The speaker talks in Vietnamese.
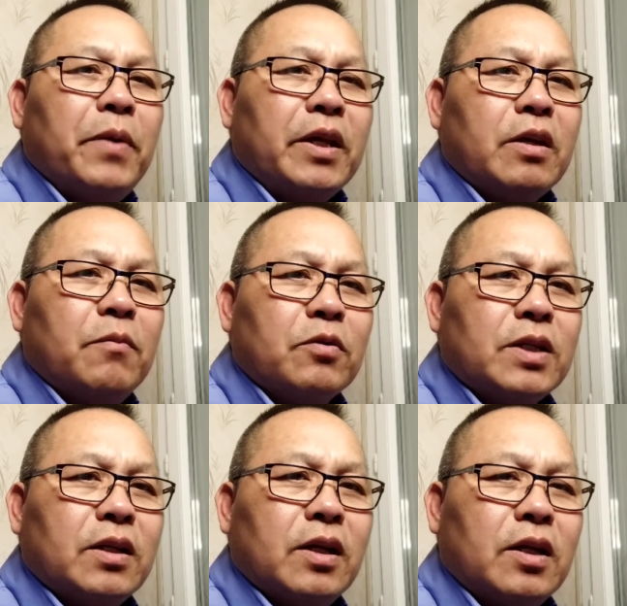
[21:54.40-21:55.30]
bên cho muốn
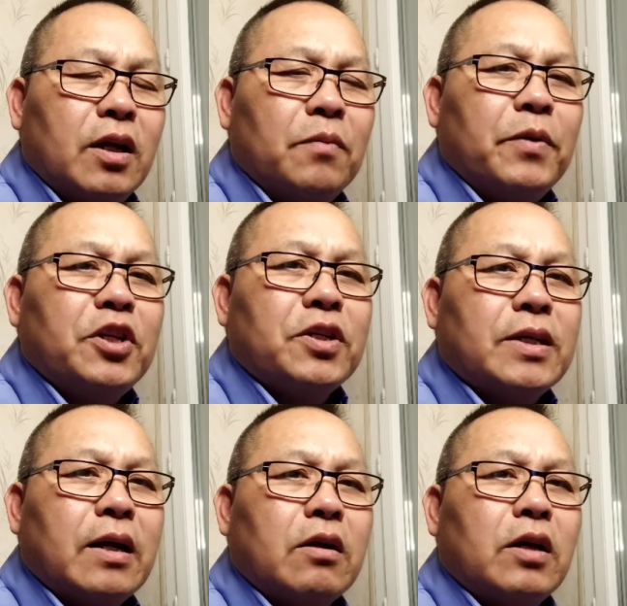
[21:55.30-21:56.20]
sẽ để chờ bên chỉ
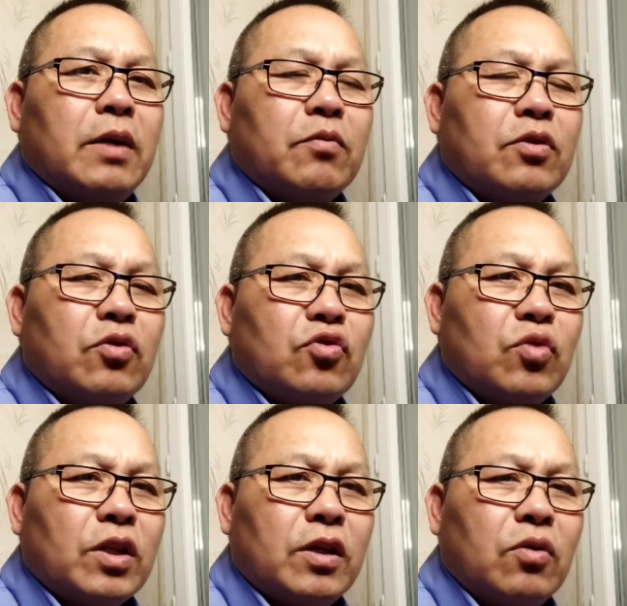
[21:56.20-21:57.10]
sáng cả nè một trâu
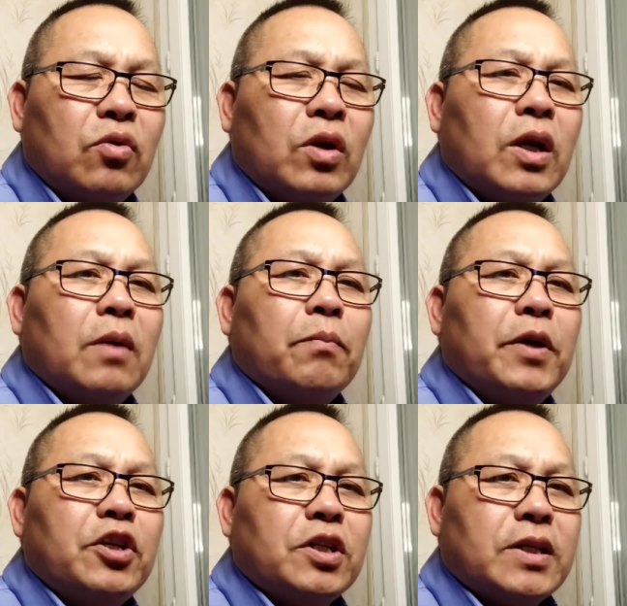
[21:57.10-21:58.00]
xuống đầu
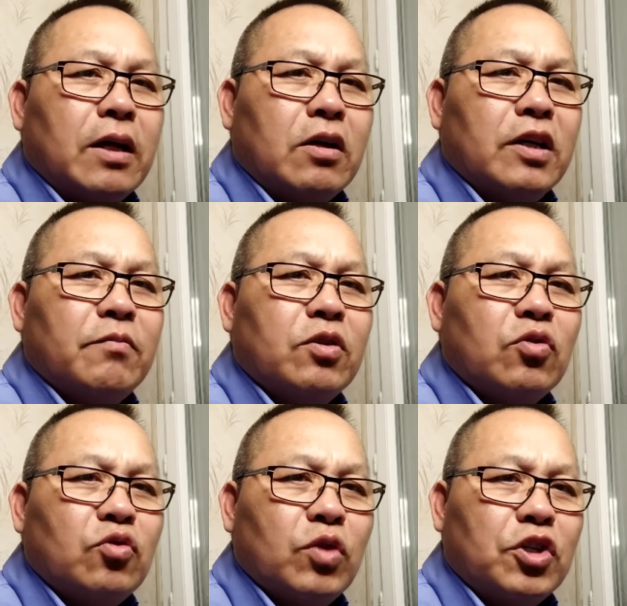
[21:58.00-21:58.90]
bên chỉ sáng cả nè một trâu
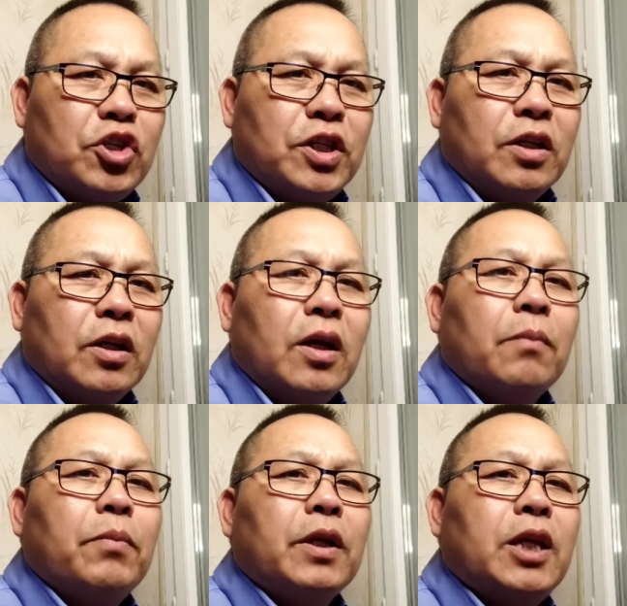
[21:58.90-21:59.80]
xuống chỉ
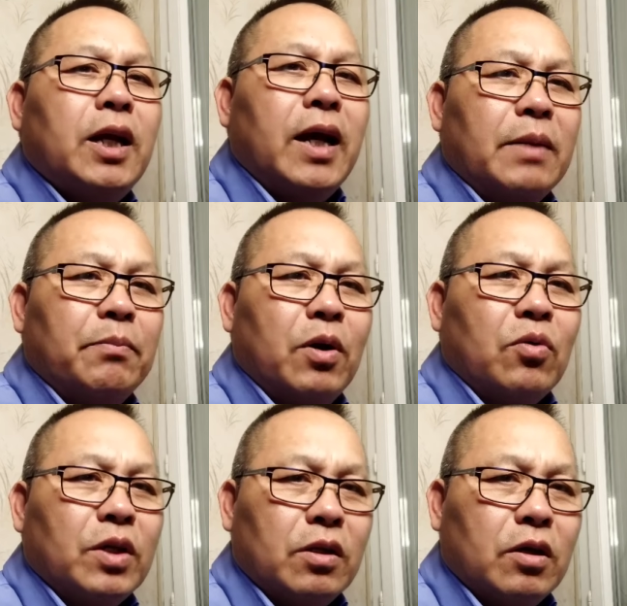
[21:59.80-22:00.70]
bên thì hai
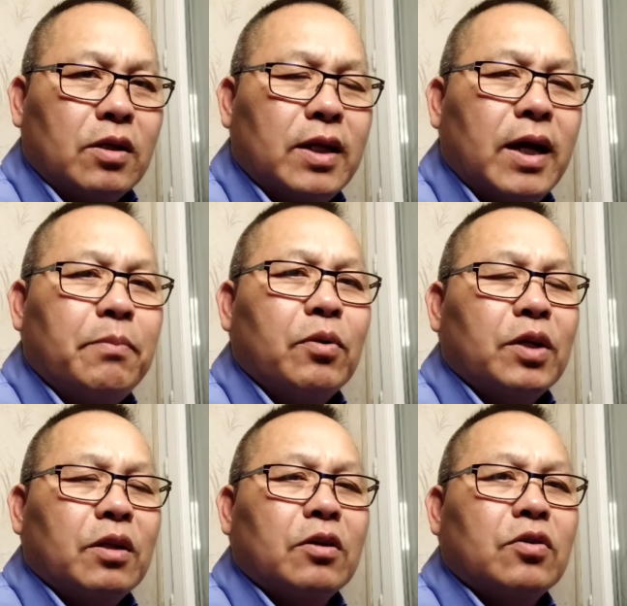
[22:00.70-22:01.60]
đi nó ta mẫu
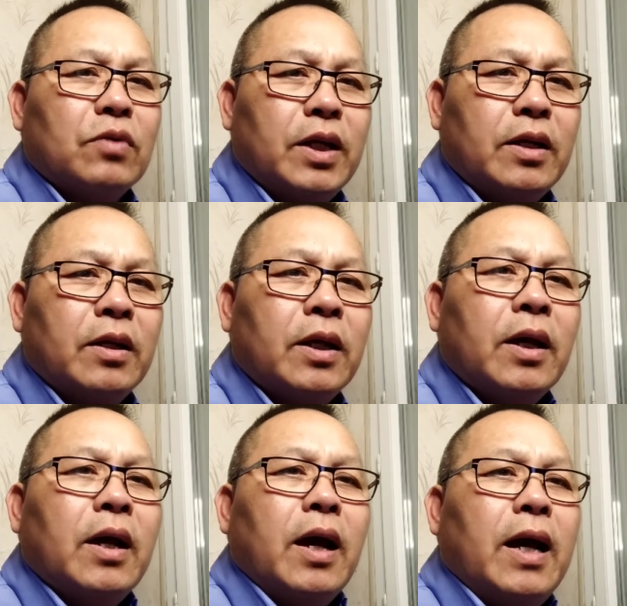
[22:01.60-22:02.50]
đi nó trồng nè
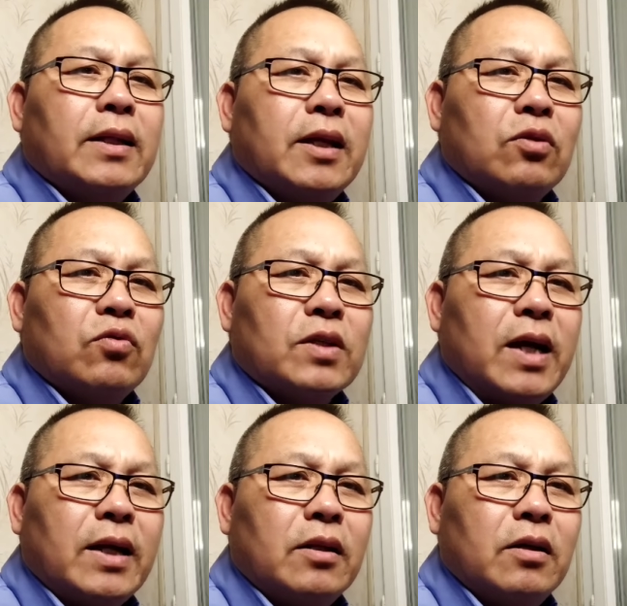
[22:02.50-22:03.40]
hai tiền tồn
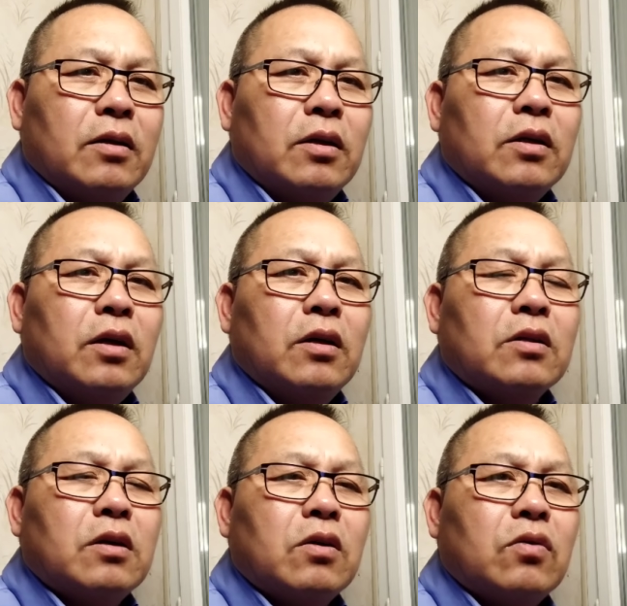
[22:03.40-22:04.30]
sai đấy giờ để
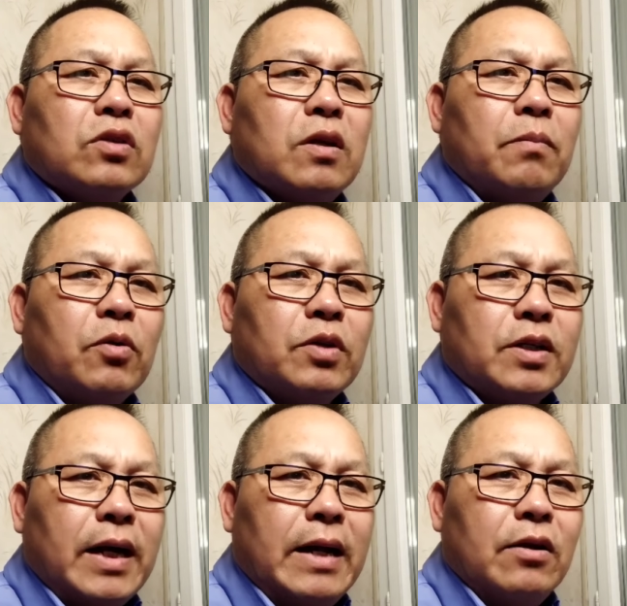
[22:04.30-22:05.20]
cho con cho mông để
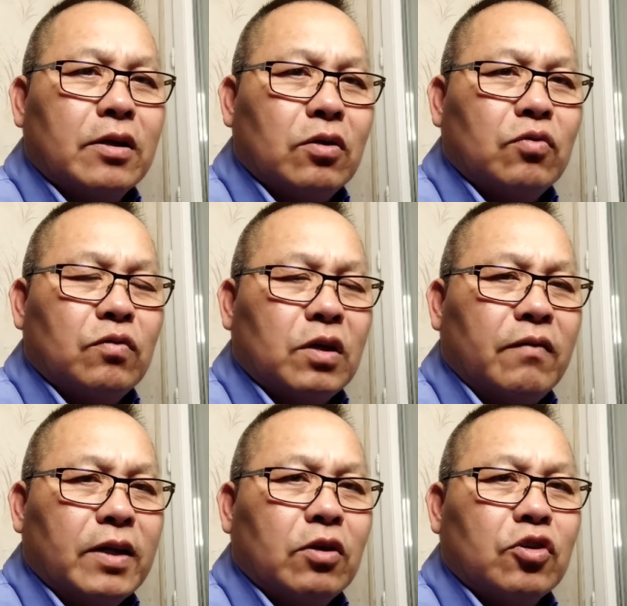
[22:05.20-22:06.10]
trả lọ tàu tàu
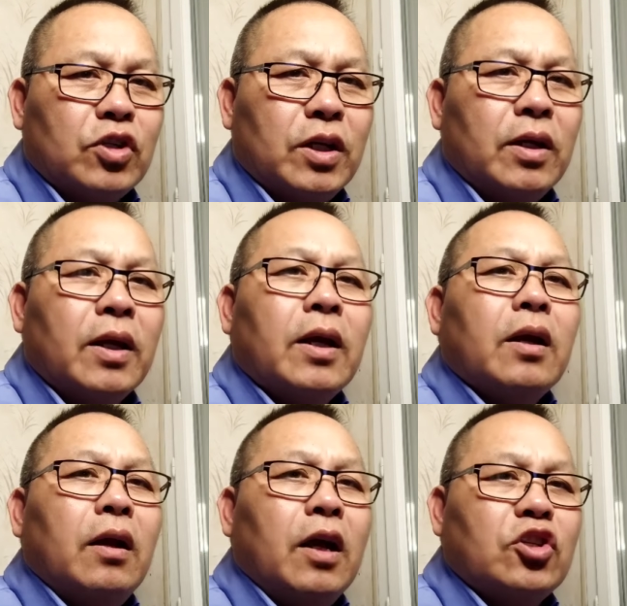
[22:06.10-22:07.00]
và tàu chế
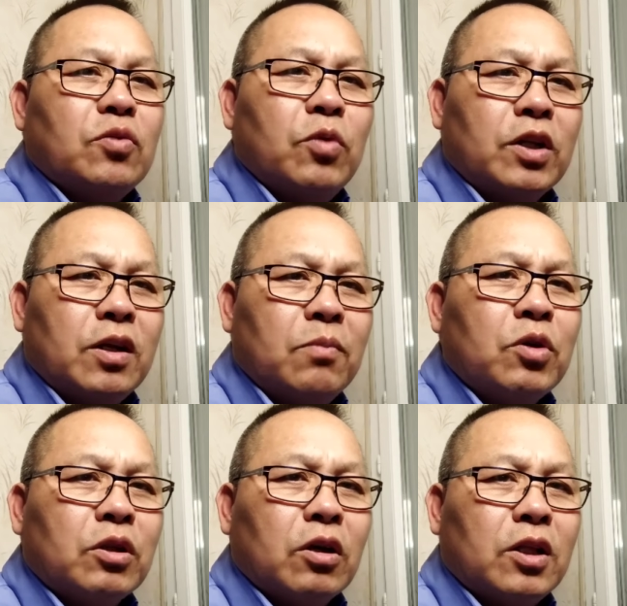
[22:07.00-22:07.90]
lỡ chỉ để cho
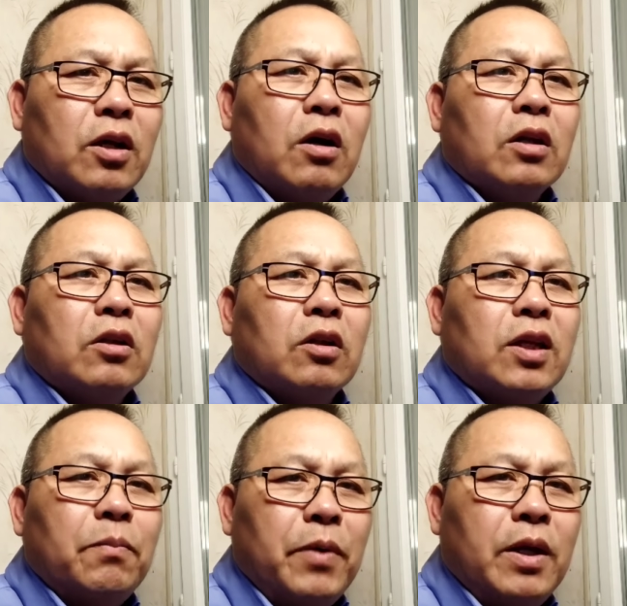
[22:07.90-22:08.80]
mua tàu thì ó tàu
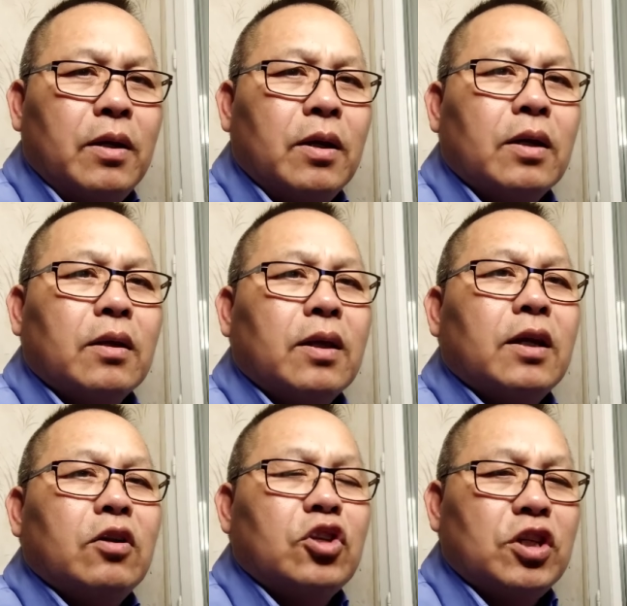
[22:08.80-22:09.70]
thì bê
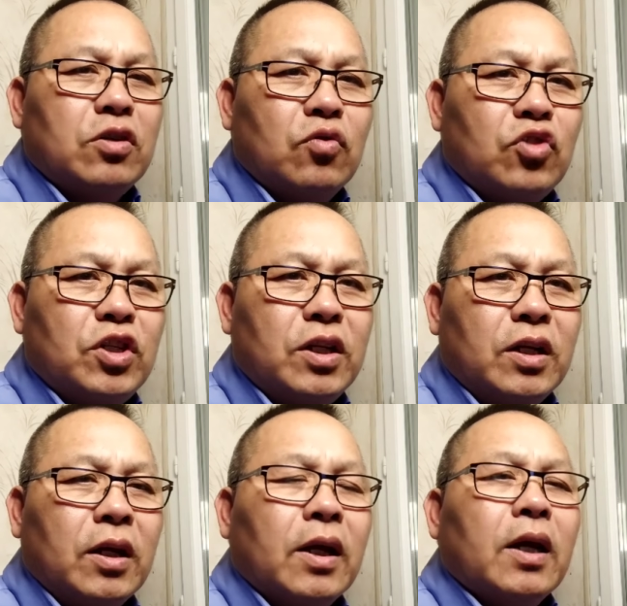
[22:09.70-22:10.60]
chỉ nữa chỉ trâu chỉ
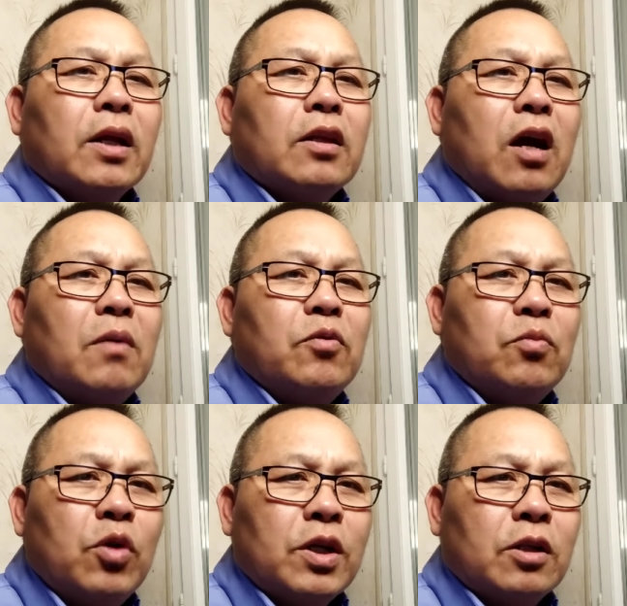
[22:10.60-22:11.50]
cho mua
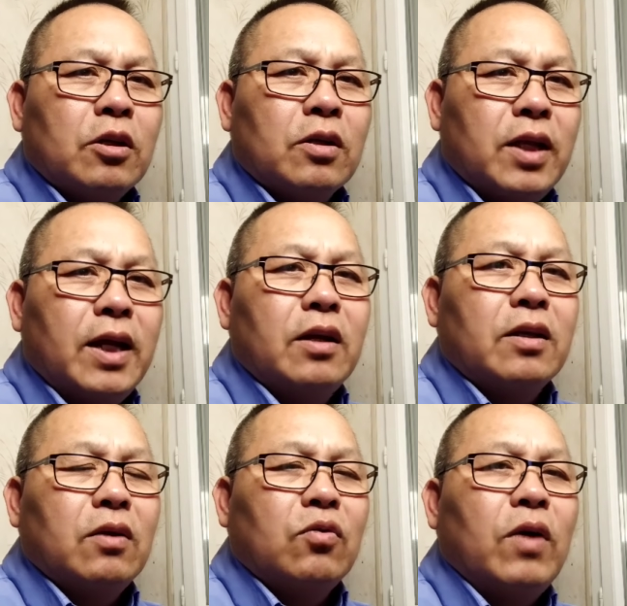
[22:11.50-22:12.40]
mua cho tàu đê là
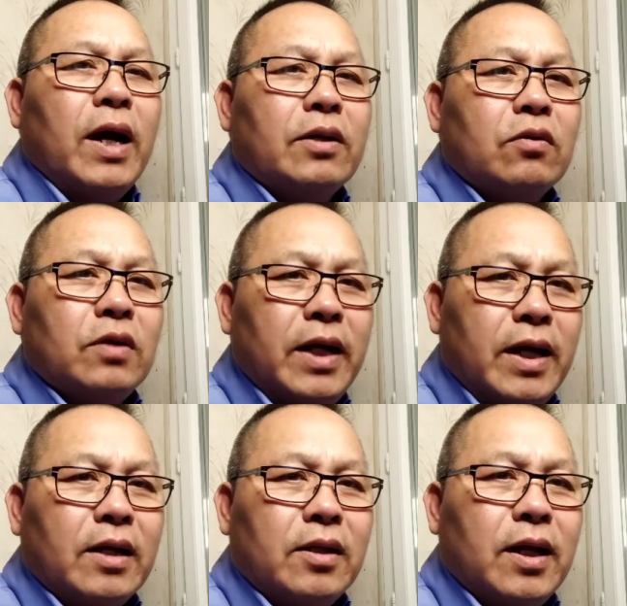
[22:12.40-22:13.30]
chỉ của hai trâu nè
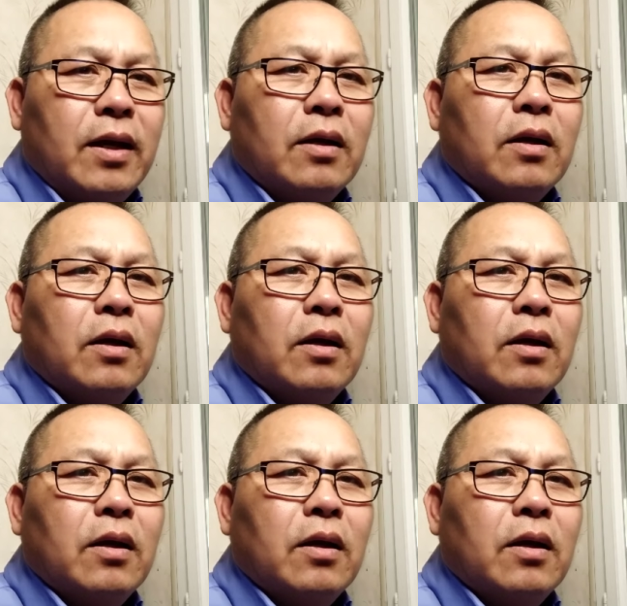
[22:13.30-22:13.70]
hai tiền